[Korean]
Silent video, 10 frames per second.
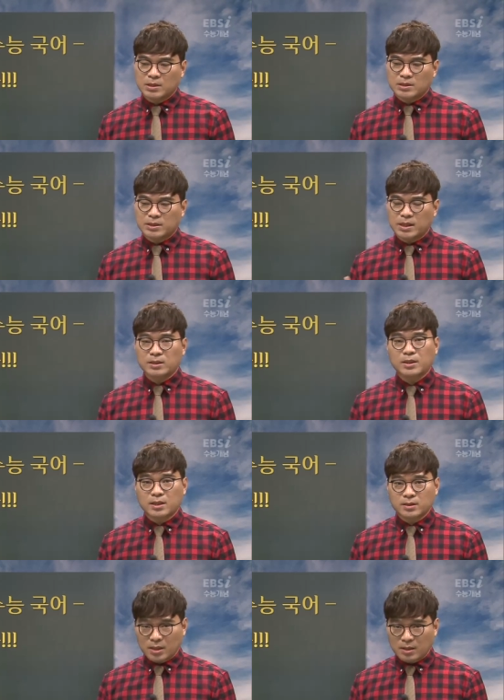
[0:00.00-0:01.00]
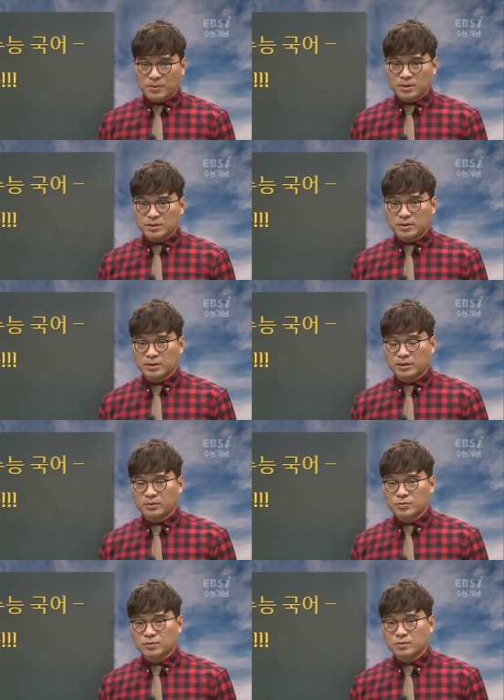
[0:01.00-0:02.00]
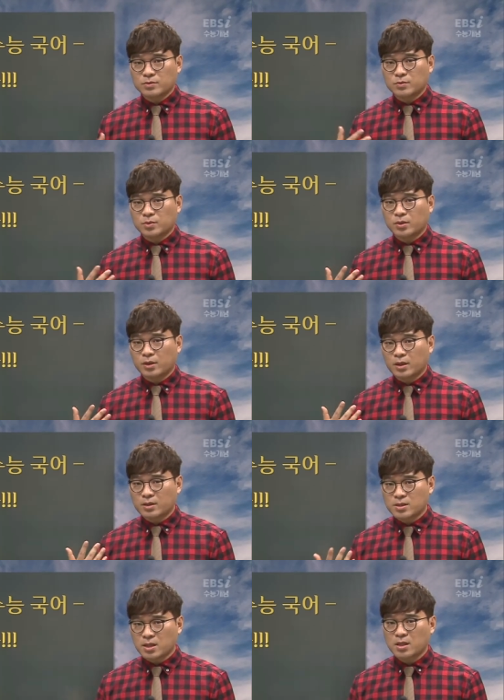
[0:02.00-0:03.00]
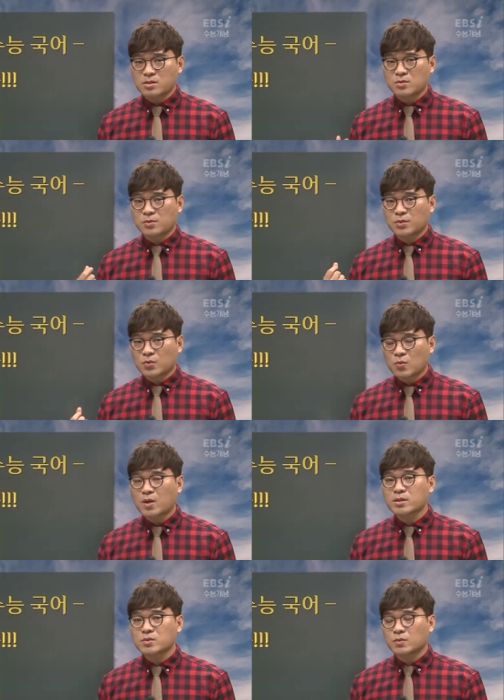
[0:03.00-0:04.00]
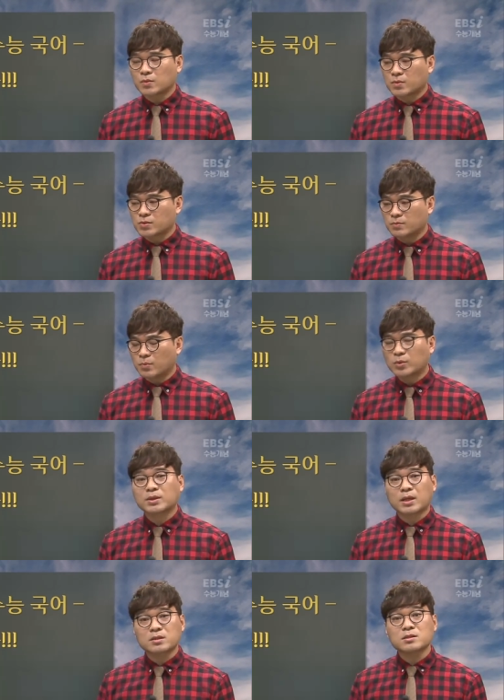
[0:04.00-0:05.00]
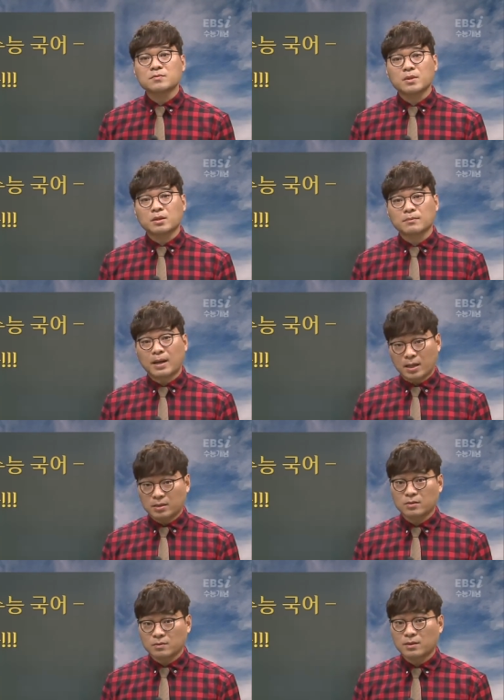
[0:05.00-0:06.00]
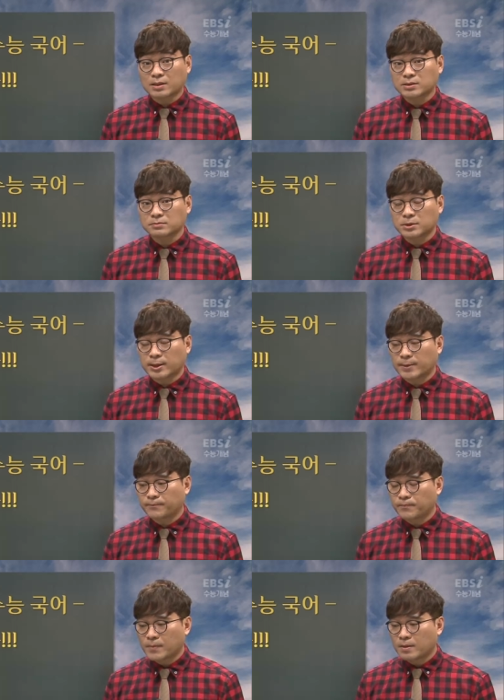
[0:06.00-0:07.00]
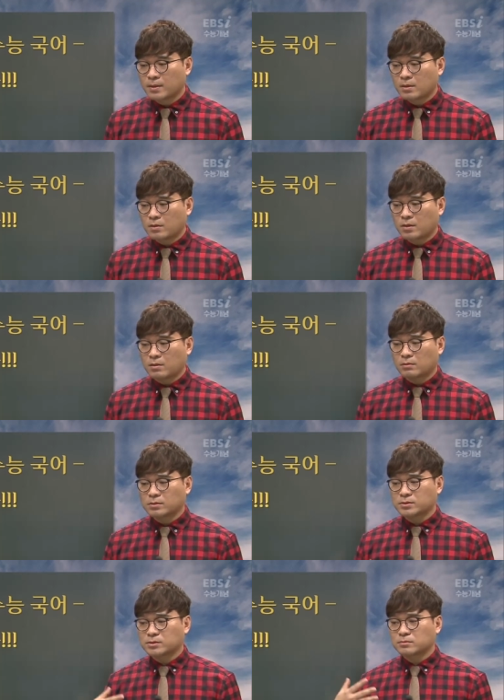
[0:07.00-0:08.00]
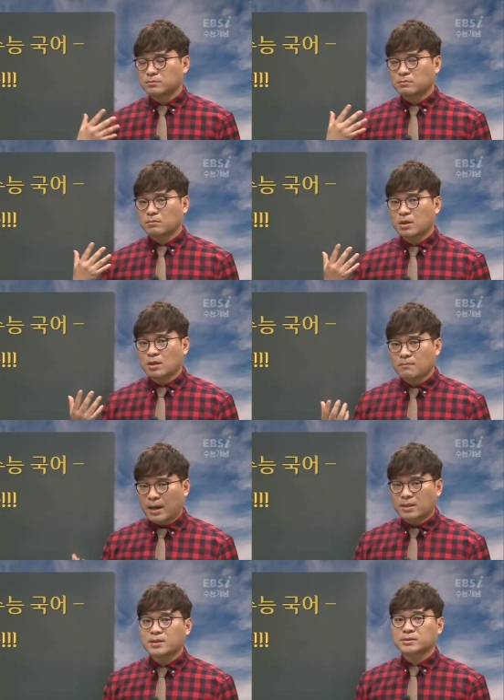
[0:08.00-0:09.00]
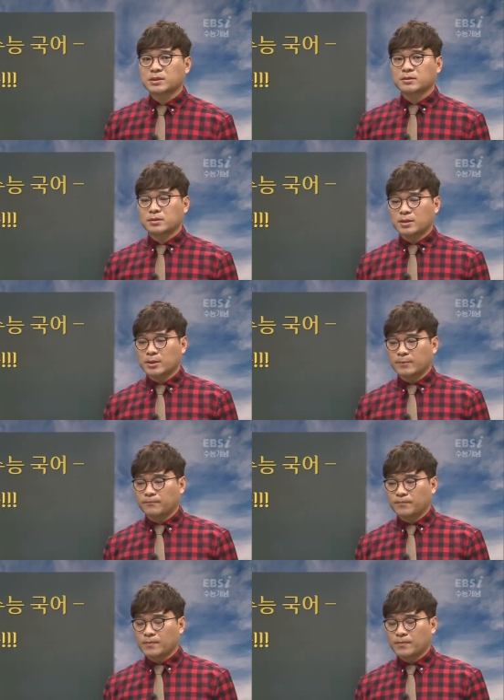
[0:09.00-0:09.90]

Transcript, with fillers: 그에 대한 대비를 좀 더 이렇게 체계적으로 효과적으로 좀 못한 측면이 많았던 것 같습니다. 어, 많은 학생들이